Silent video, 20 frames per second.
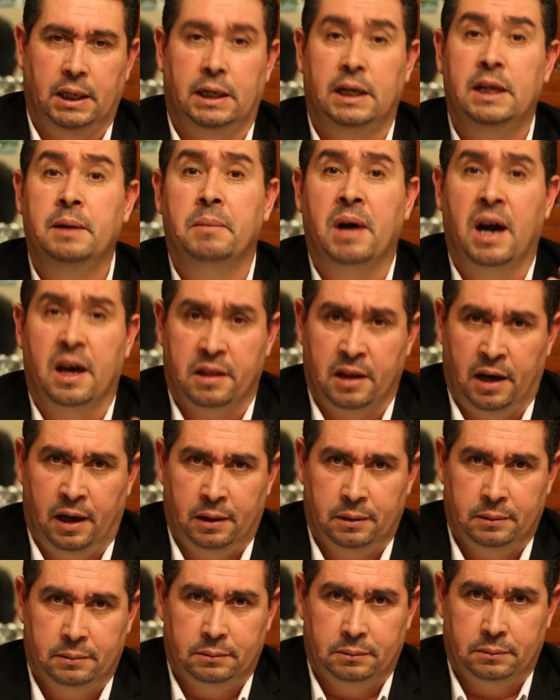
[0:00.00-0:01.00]

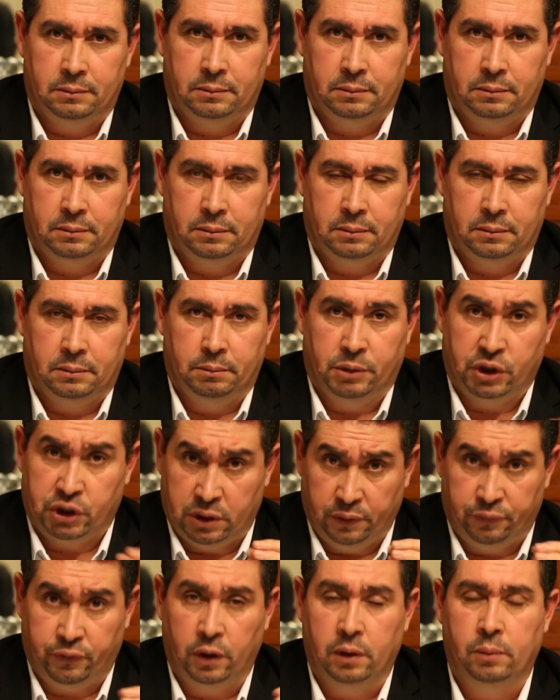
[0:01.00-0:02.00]
لماذا؟ باش
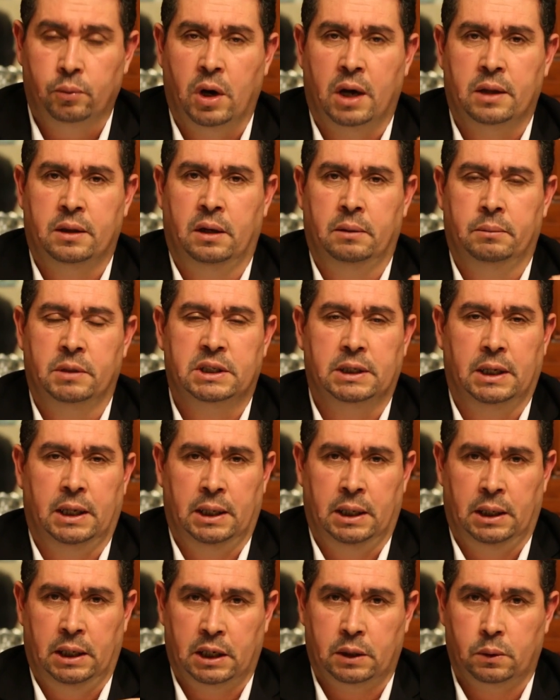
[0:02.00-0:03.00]
تفهموا هذه
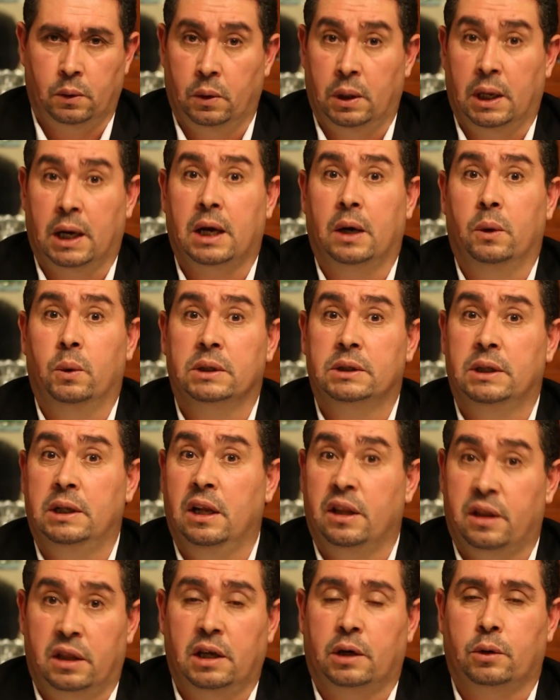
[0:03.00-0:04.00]
المسألة الإخوة والأخوات
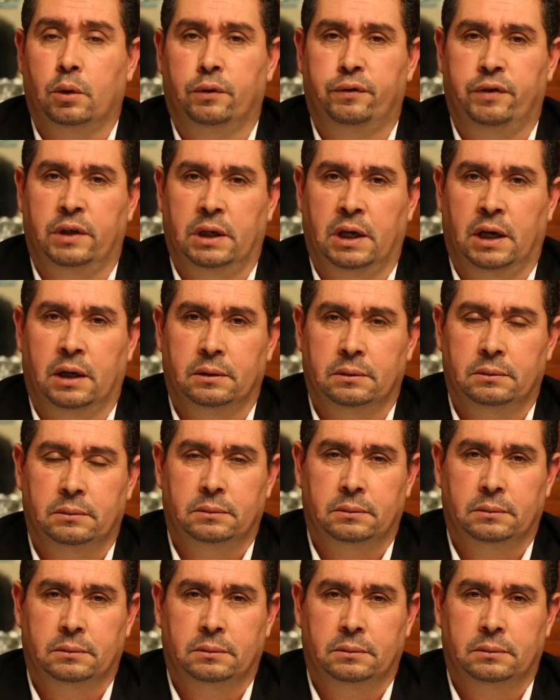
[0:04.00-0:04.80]
اللي ثقوا فينا